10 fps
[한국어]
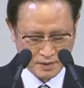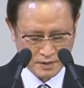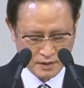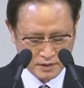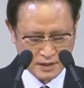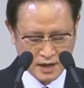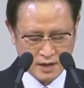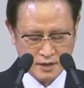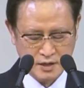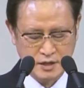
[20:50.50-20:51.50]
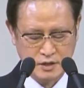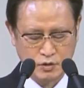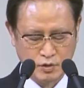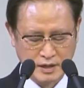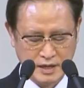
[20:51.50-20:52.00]
그러자 이
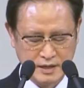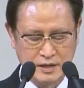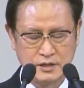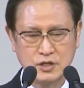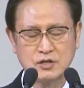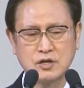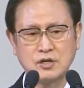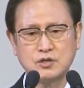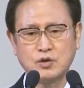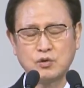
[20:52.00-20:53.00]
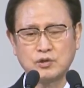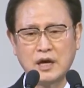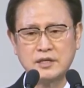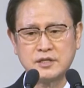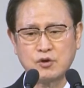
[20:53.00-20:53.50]
요나단이 적극적으로
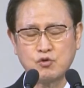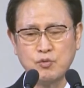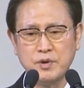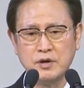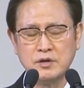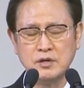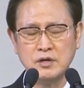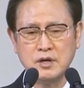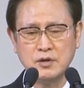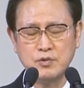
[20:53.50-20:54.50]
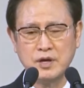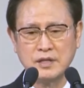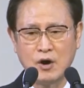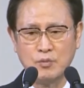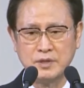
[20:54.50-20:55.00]
다윗의 구명을 위해
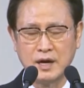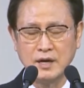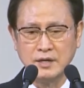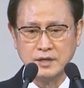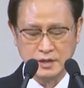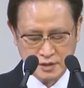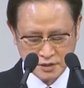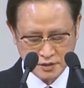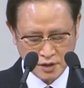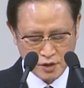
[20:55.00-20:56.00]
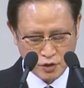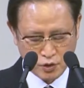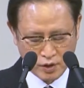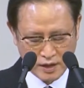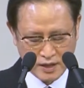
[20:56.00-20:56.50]
나옵니다. 여기서
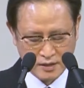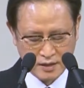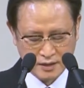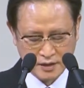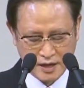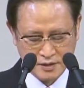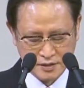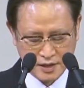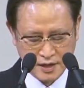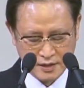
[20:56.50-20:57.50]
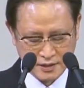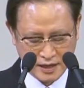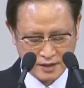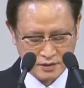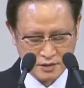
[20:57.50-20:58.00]
요나단과 다윗의
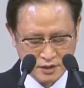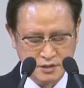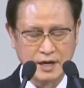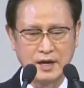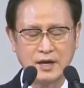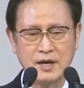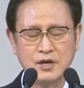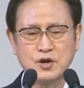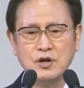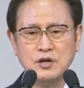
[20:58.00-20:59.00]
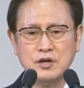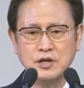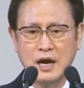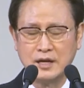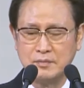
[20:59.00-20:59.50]
사랑은 첫째
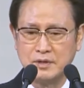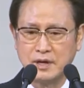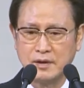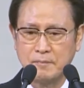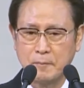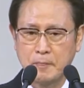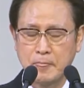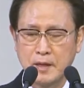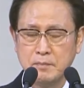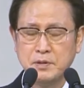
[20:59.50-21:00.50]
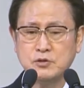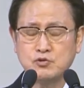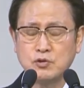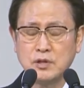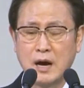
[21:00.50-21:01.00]
혈련이 아닙니다.
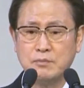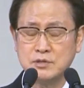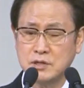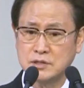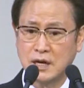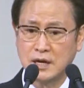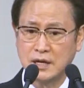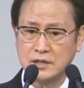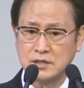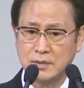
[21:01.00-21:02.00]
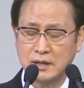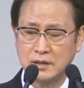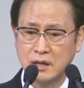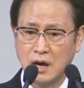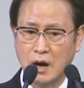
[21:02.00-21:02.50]
핏줄은 아버지를 사랑해야 되지만
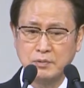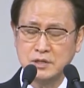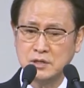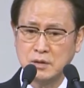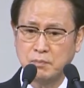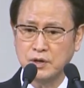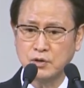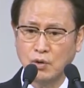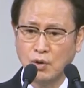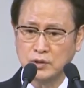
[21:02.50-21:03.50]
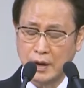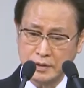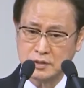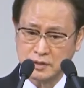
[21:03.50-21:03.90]
아버지를 버리고 다윗을